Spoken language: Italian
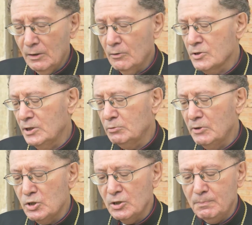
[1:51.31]

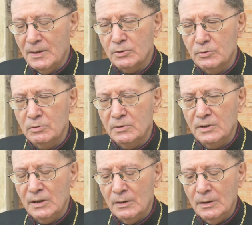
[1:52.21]
costituisce per
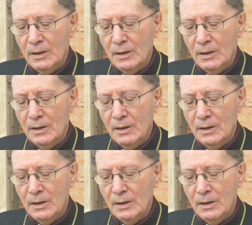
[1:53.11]
tutti